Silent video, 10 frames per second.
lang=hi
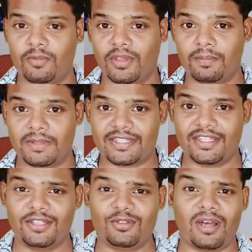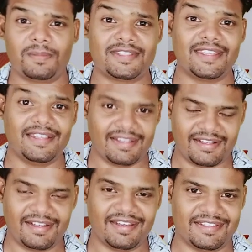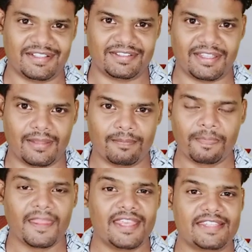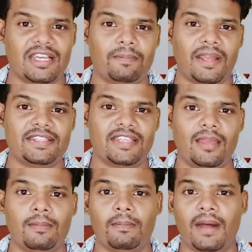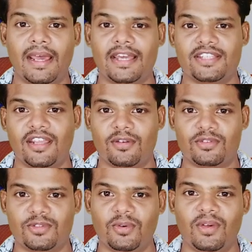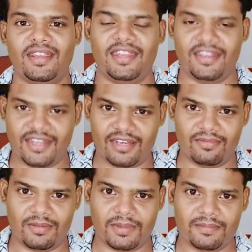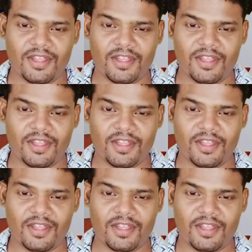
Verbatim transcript: आपको ये पसंद है तो आप इसे खरीद सकते हैं इसका प्राइस है बारह हज़ार नौ सौ निन्यानवे